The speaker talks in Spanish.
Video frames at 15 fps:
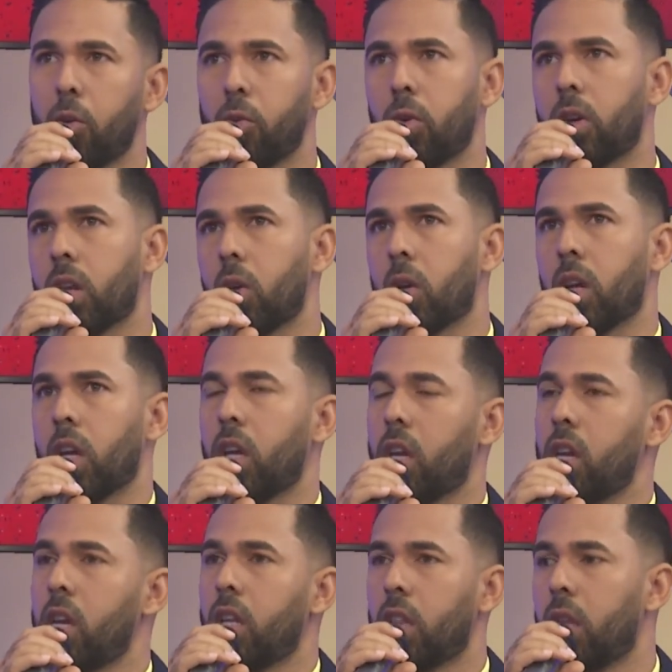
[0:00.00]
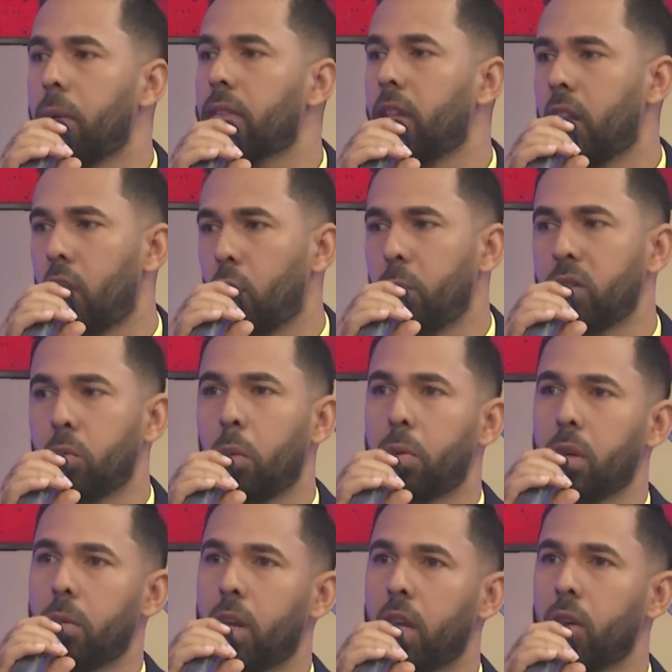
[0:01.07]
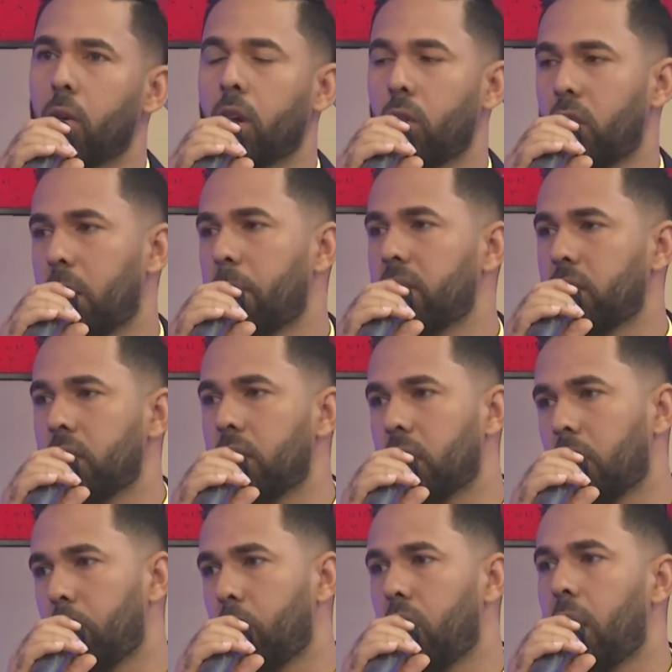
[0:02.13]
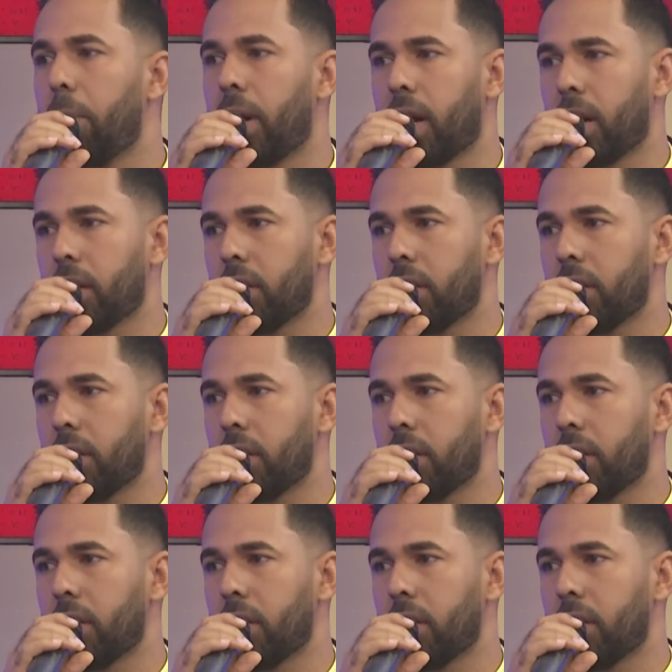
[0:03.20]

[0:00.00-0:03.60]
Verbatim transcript: yo creo que debe tener los mismos privilegios que una paciente que pueda pagar.